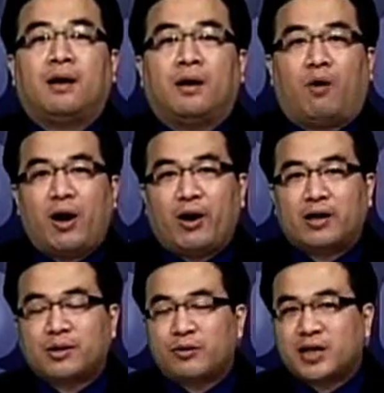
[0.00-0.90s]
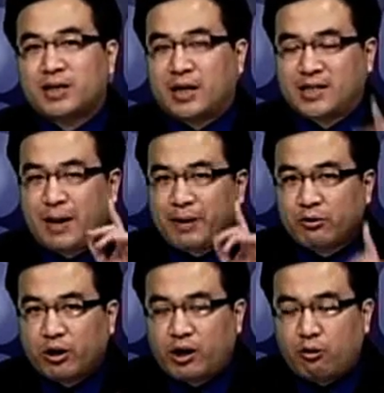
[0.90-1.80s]
欢迎回到节目现场，下半
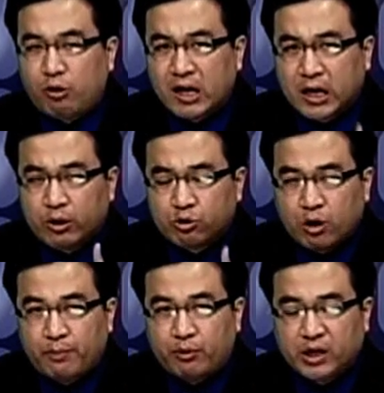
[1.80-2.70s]
段要为各位宣布一